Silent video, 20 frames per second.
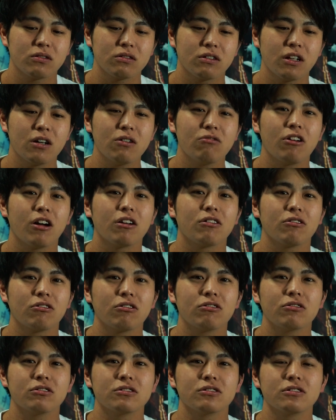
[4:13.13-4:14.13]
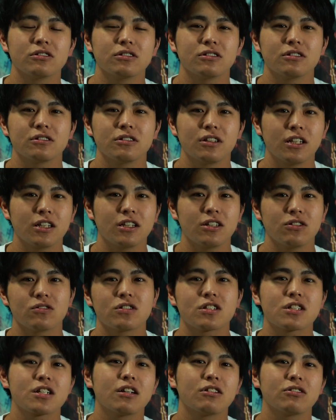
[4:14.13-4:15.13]
名古屋の駅の
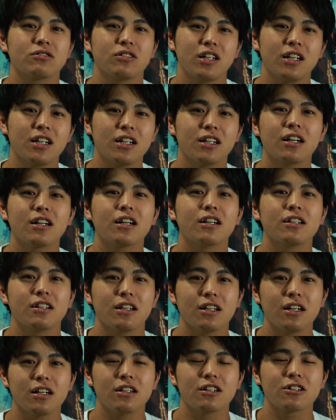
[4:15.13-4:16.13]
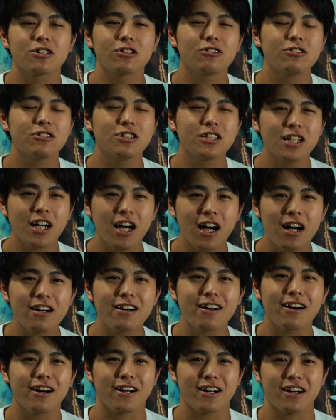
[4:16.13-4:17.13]
近くの映画館で9時
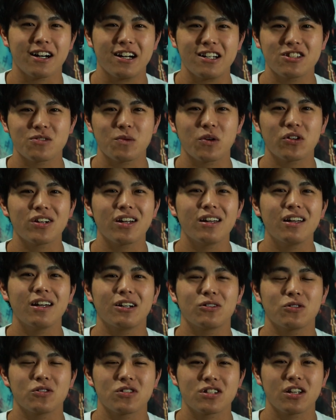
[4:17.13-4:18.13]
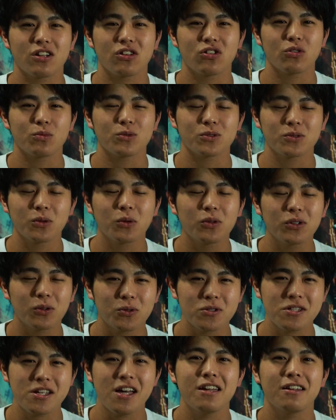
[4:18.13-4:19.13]
半から始まる映画のチケットもそこで
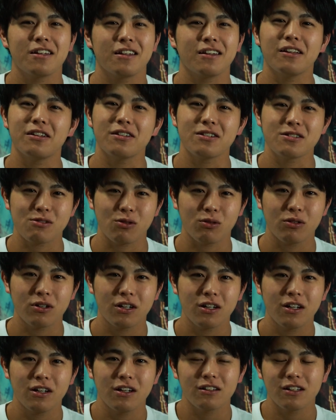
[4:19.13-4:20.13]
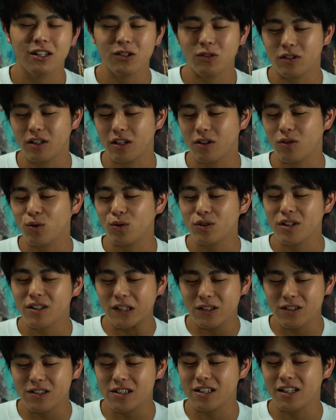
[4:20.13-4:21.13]
押さえてたんですよなのでここで
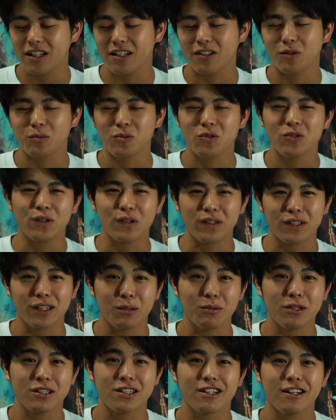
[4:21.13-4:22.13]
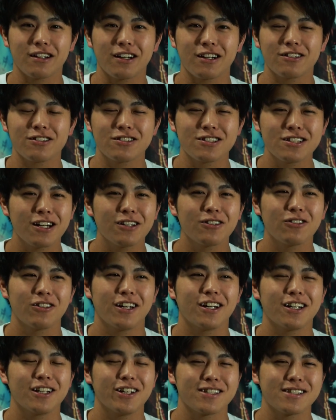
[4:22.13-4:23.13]
9時からのモーニング食べてたら9時半の
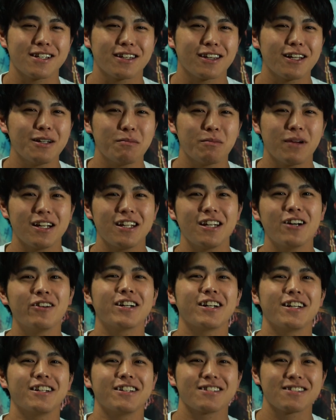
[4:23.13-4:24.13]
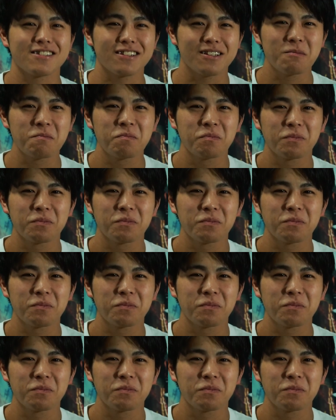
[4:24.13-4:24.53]
映画には絶対に間に合わないんですね